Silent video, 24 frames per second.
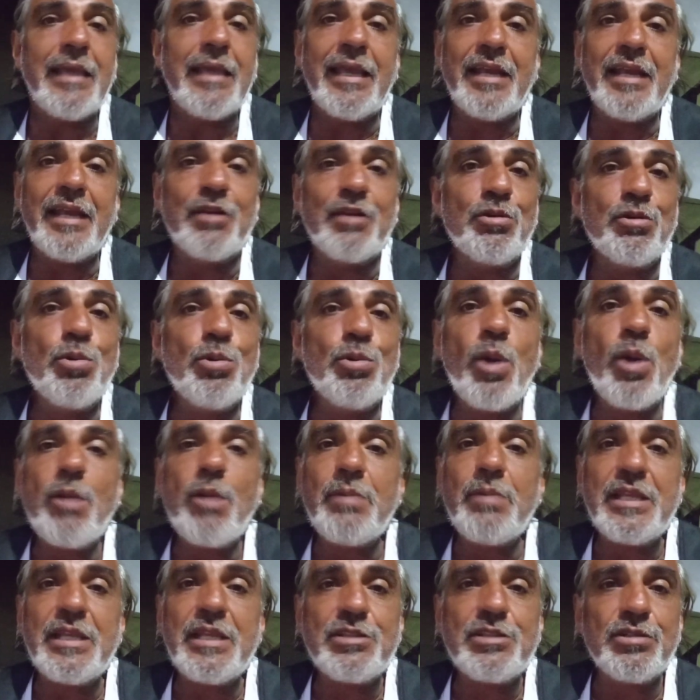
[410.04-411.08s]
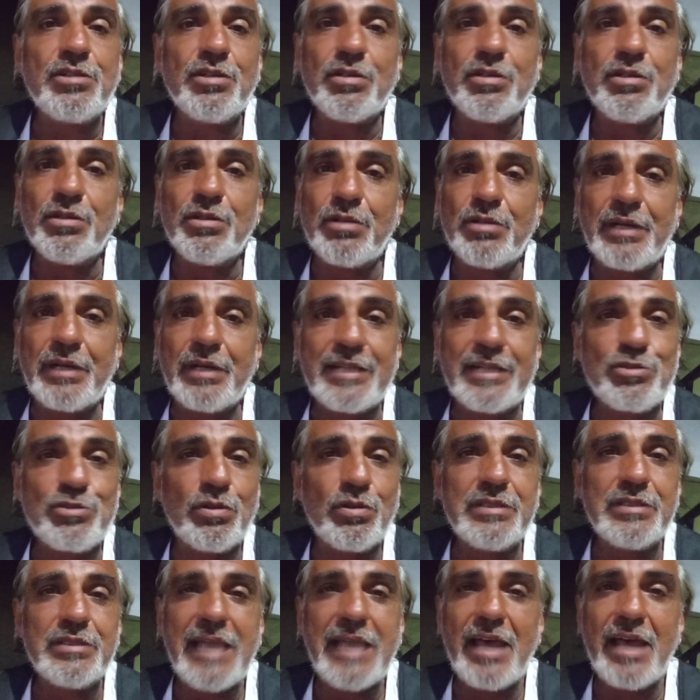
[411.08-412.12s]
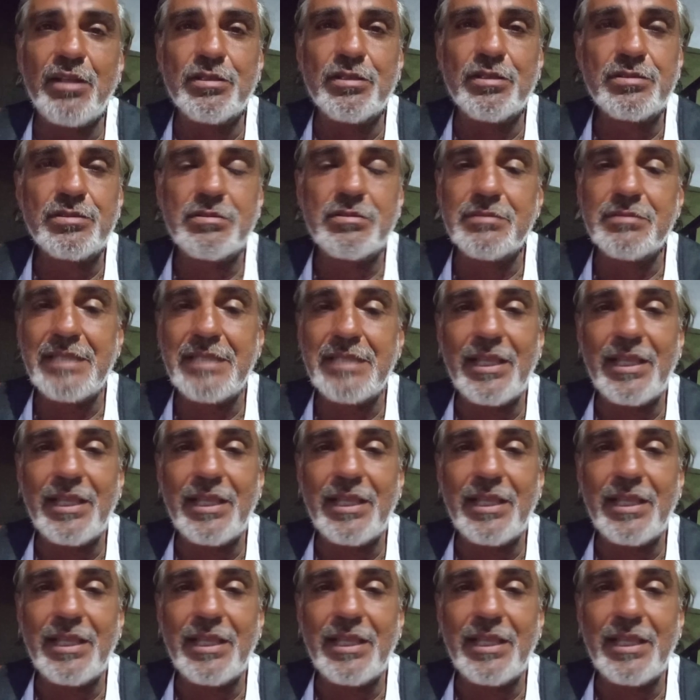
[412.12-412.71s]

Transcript: eh, no he visto resultados